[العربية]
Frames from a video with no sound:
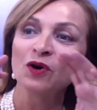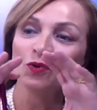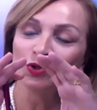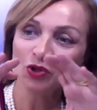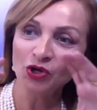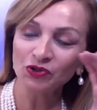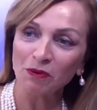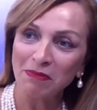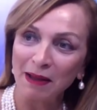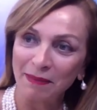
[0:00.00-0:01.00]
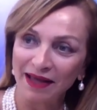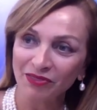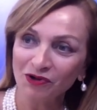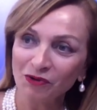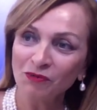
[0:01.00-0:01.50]
وتحطهم مع
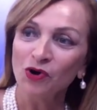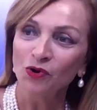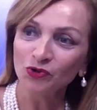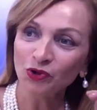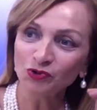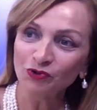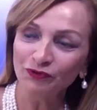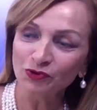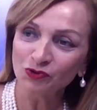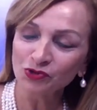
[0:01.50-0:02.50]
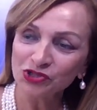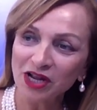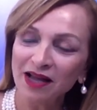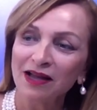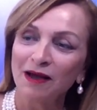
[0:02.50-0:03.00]
بعضهم وتحطوا في
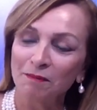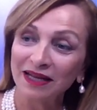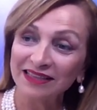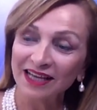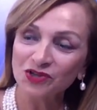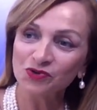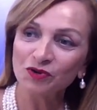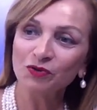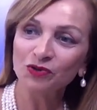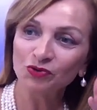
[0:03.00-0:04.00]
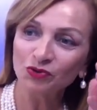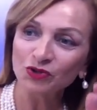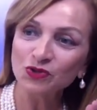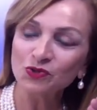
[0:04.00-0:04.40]
الكوشه من بعد تخرجوا يبردوا تقصوا